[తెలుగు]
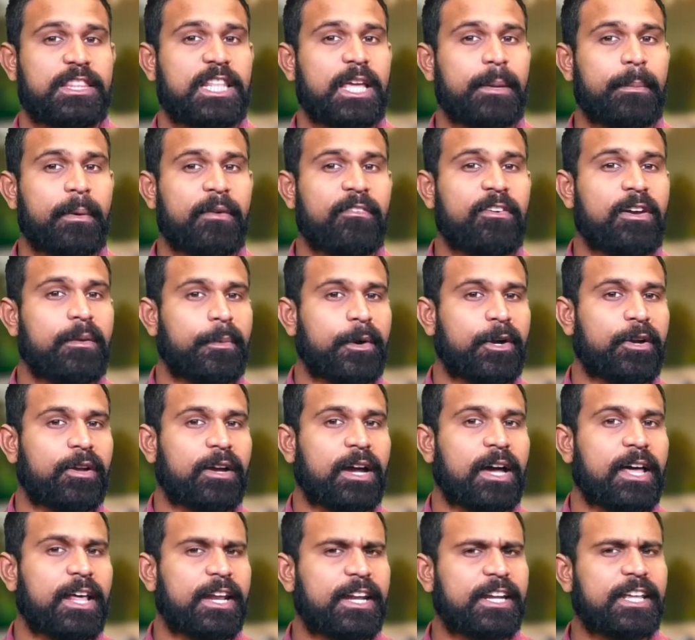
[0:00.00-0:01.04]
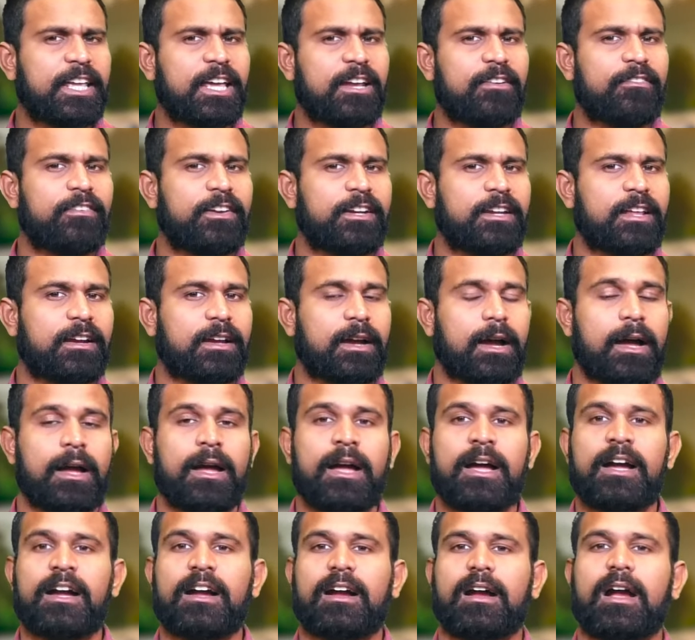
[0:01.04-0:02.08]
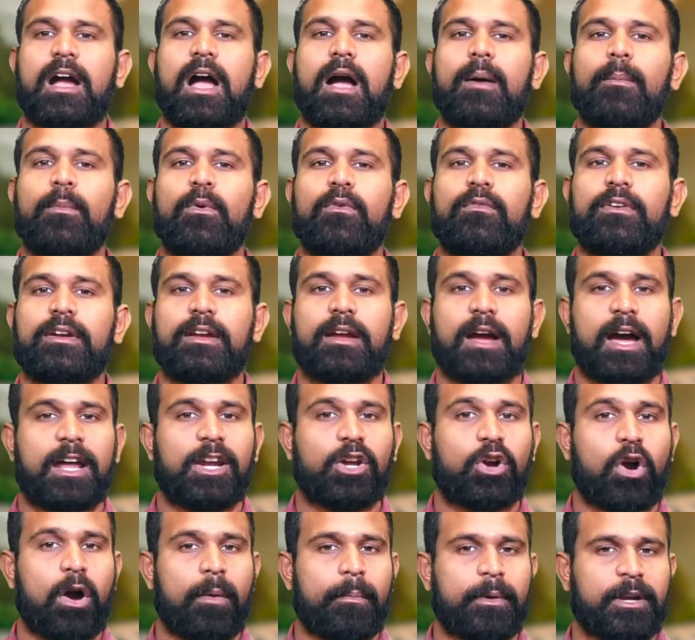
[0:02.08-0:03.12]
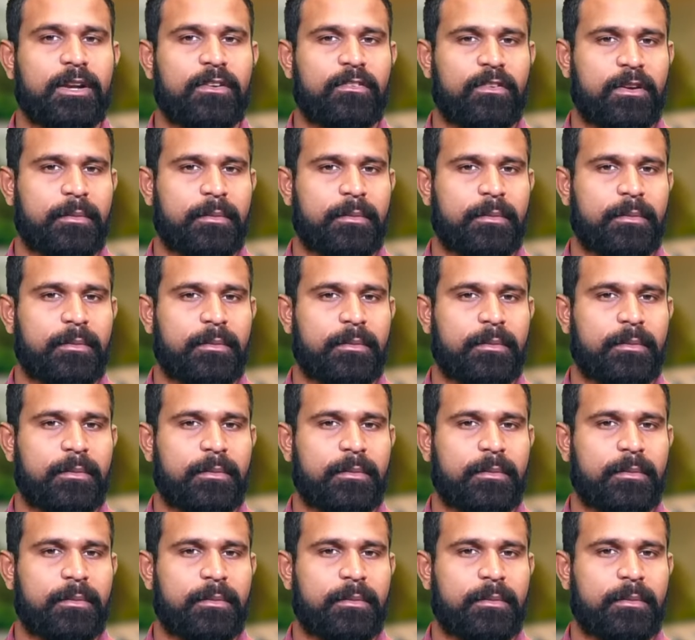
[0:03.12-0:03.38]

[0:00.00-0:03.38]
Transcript: దీపావళి పండుగ రియల్ విన్నర్గా కా మూవీ అని కామెంట్లు